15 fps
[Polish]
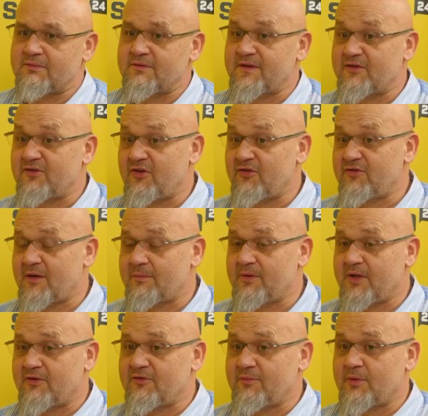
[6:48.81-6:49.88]

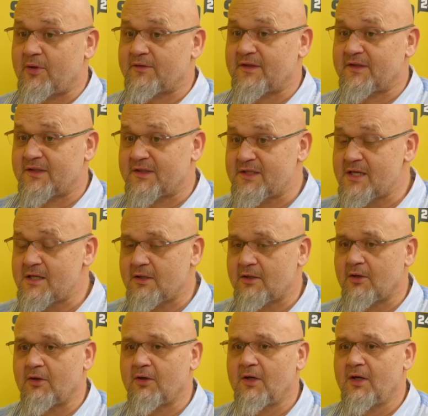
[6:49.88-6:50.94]
25%
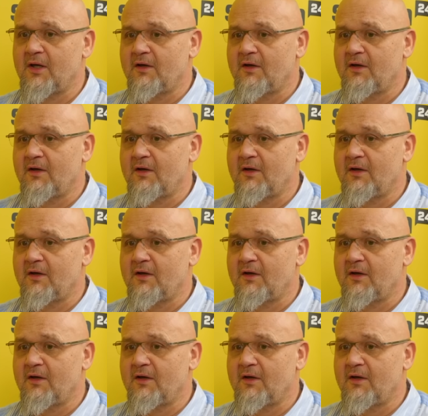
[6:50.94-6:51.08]
tylko